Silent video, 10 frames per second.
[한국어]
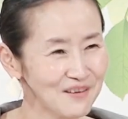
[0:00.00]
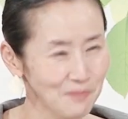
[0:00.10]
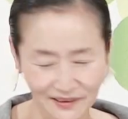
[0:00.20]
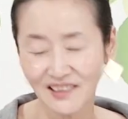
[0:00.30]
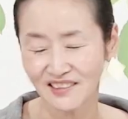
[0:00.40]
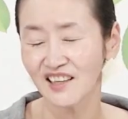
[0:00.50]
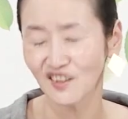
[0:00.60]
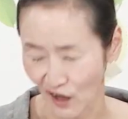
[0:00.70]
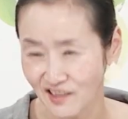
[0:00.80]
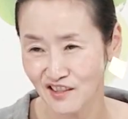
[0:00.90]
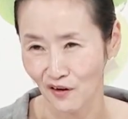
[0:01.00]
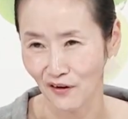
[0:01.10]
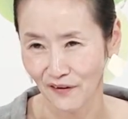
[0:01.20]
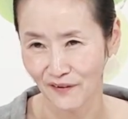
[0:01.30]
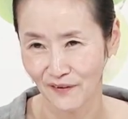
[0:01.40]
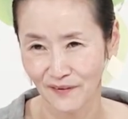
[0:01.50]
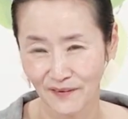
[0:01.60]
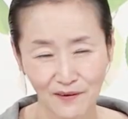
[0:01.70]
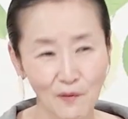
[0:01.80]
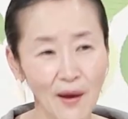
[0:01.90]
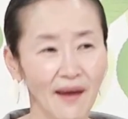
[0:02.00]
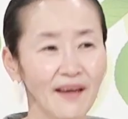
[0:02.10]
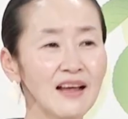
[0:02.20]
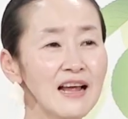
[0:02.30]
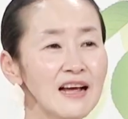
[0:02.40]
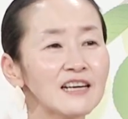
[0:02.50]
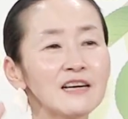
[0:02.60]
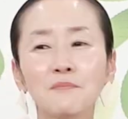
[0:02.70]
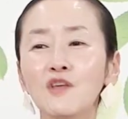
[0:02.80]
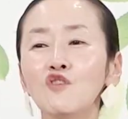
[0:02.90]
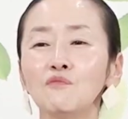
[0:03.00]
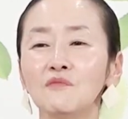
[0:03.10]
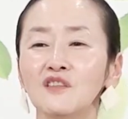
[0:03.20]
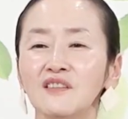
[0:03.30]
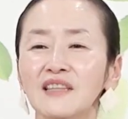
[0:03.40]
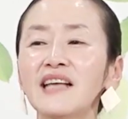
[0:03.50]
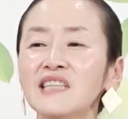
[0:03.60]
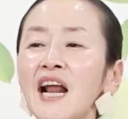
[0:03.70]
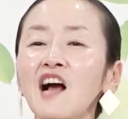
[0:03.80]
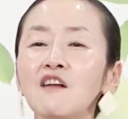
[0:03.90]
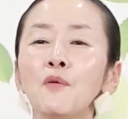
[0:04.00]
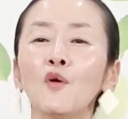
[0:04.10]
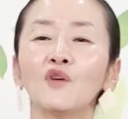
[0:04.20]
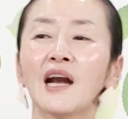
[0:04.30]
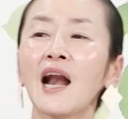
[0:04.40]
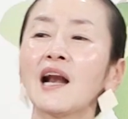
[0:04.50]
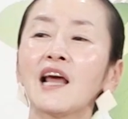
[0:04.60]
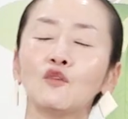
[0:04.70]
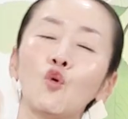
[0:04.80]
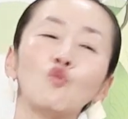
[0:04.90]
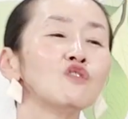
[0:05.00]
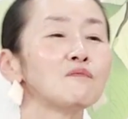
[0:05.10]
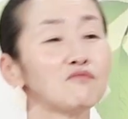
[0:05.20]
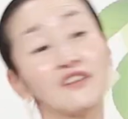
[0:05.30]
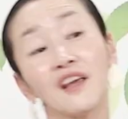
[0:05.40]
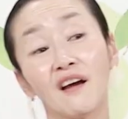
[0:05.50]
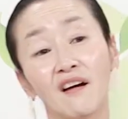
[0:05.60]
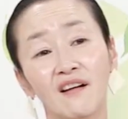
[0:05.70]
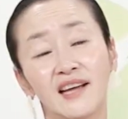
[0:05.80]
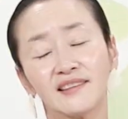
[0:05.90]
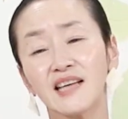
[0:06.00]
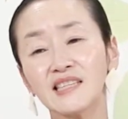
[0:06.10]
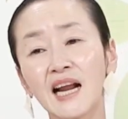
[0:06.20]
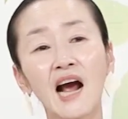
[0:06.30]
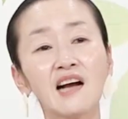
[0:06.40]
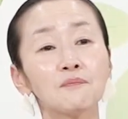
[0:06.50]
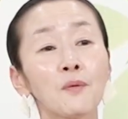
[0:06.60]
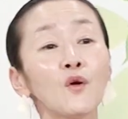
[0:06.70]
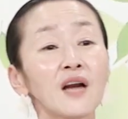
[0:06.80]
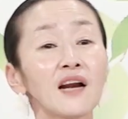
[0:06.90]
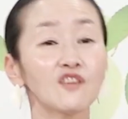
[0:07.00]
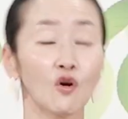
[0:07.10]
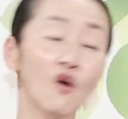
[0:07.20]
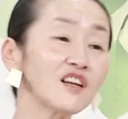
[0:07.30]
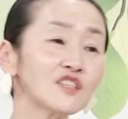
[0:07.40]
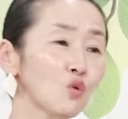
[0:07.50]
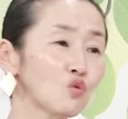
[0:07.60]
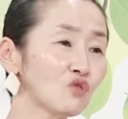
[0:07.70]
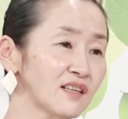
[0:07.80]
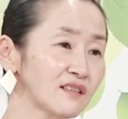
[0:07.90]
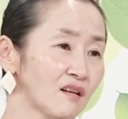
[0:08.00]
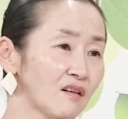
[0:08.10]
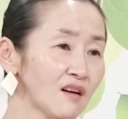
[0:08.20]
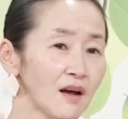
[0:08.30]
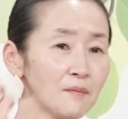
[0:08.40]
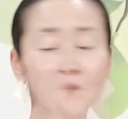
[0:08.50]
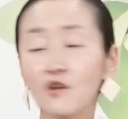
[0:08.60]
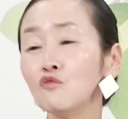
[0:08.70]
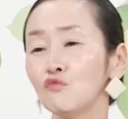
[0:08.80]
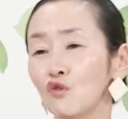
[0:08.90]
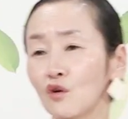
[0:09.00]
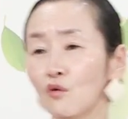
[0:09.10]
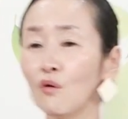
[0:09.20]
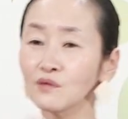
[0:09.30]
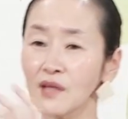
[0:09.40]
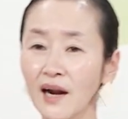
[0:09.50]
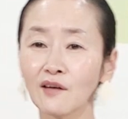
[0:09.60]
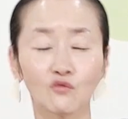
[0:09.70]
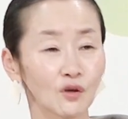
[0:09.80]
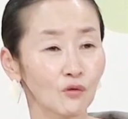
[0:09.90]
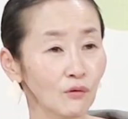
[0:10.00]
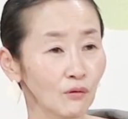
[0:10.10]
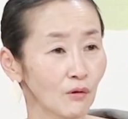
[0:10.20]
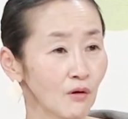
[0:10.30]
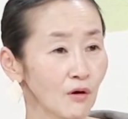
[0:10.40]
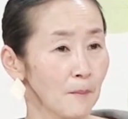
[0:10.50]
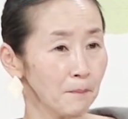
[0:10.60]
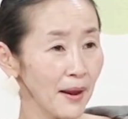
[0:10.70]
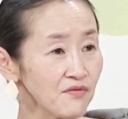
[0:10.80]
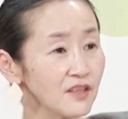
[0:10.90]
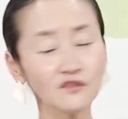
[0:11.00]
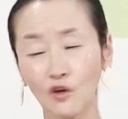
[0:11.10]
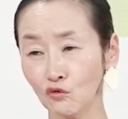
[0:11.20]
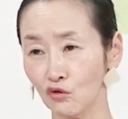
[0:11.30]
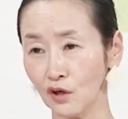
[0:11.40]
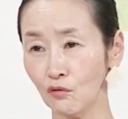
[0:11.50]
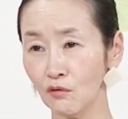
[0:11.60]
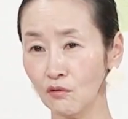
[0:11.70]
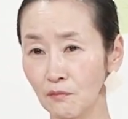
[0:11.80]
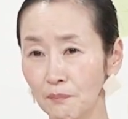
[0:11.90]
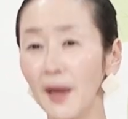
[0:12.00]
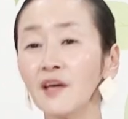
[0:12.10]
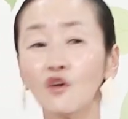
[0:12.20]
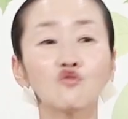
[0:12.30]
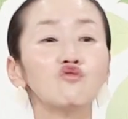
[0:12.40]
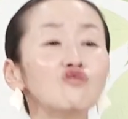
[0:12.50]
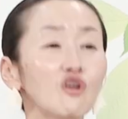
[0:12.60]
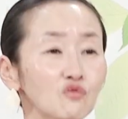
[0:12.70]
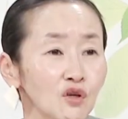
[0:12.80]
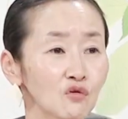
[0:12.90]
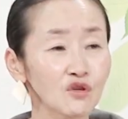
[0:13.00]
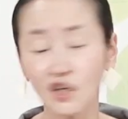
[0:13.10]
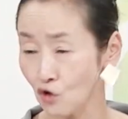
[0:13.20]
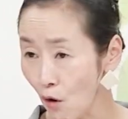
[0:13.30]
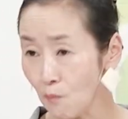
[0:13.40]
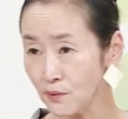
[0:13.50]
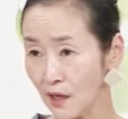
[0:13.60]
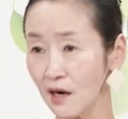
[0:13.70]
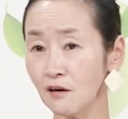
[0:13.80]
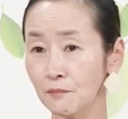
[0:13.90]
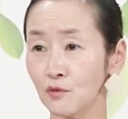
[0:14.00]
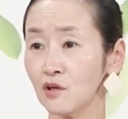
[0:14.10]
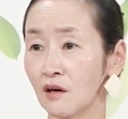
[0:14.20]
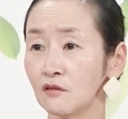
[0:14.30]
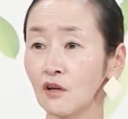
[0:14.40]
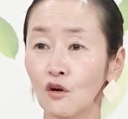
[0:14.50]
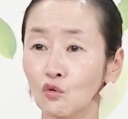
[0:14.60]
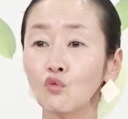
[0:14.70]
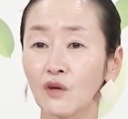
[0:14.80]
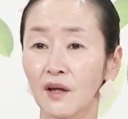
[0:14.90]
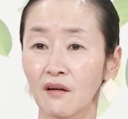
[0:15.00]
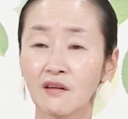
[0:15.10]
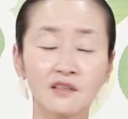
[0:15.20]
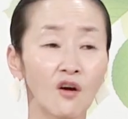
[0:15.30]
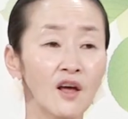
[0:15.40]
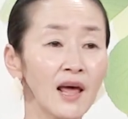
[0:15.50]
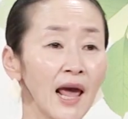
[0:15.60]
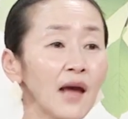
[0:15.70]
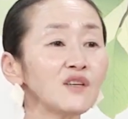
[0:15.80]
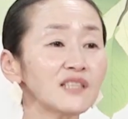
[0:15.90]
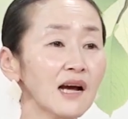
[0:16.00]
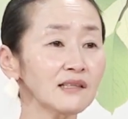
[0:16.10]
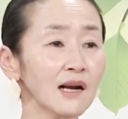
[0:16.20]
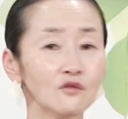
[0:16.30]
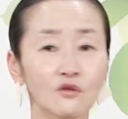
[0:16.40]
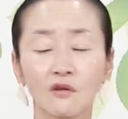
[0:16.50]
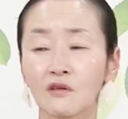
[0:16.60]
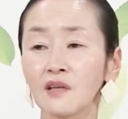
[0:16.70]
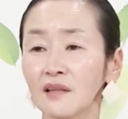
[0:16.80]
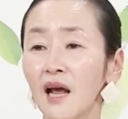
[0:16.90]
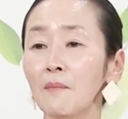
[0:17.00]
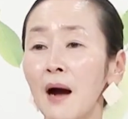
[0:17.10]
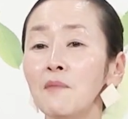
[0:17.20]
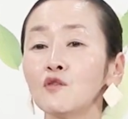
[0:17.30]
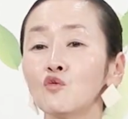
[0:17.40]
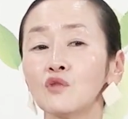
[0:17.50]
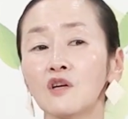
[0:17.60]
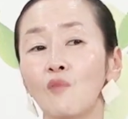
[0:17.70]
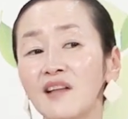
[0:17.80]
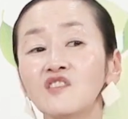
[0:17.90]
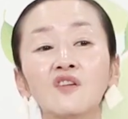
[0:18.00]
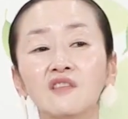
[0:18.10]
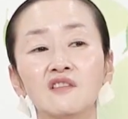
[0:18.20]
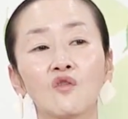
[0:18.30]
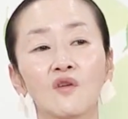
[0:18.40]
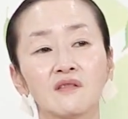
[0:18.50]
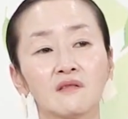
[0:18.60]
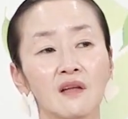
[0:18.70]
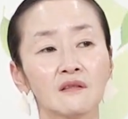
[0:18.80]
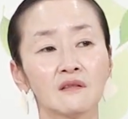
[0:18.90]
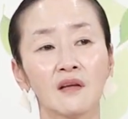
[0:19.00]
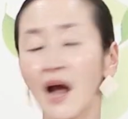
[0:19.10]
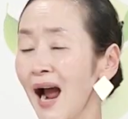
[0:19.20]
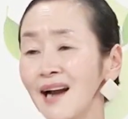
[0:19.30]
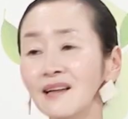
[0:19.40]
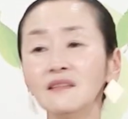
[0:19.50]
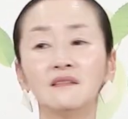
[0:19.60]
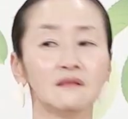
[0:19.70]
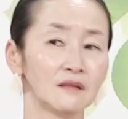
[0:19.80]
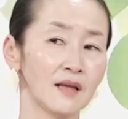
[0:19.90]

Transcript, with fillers: 받아들이게 돼 있어요. 왜? 그 미움은 내 사랑을 표현하는 하나의 도구일 뿐이에요. 내 사랑을 표현하는 여러 가지 도구가 있어. 미움도 있고 사랑도 있고 뺏는 것도 있고 뺏겨주는 것도 있고, 이게 전부 사랑을 표시하는 도구예요. 그래서 행위자가 사라져서 그냥 내가 마음의 존재를 완전히 인정했을 때는 하는